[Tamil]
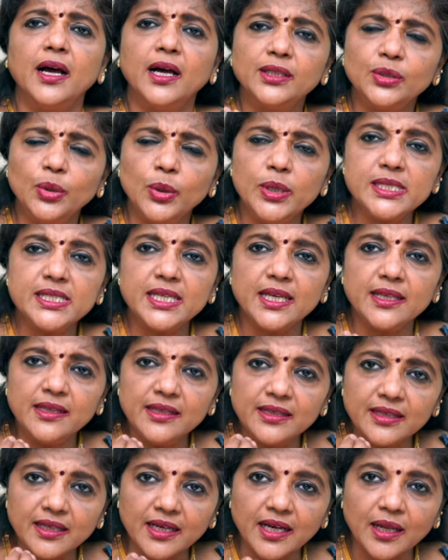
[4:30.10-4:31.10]
அதோடு
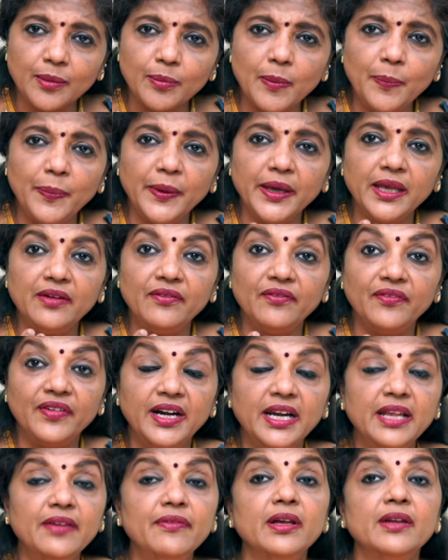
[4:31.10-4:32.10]
சேர்ந்து இந்த கர்ப்பப்பையின்
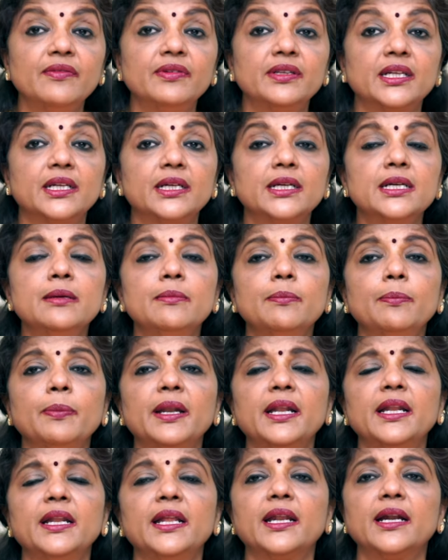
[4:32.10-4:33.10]
வெளிவருவதற்கு
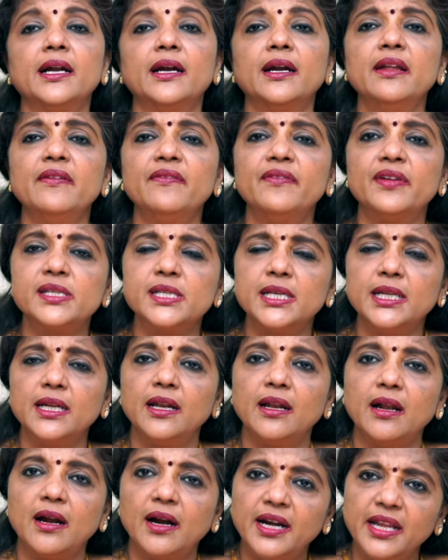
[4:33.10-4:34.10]
பல நேரங்களில்
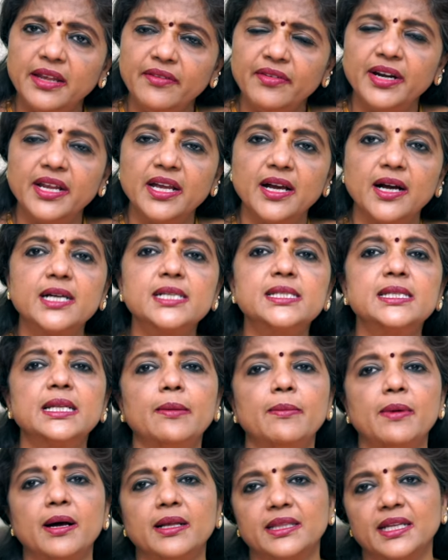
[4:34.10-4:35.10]
வெஜைனல் அடி வழியாக
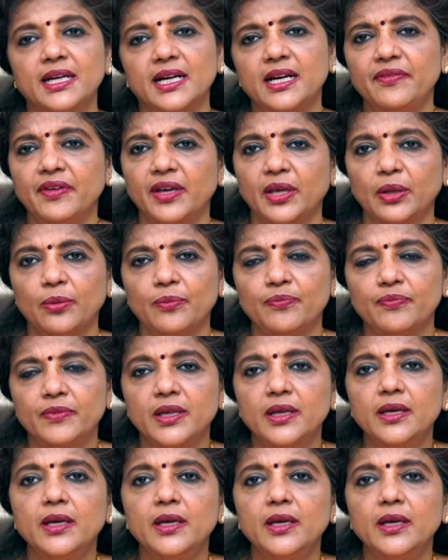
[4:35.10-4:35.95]
சில மாத்திரைகள் வைக்கிறோம்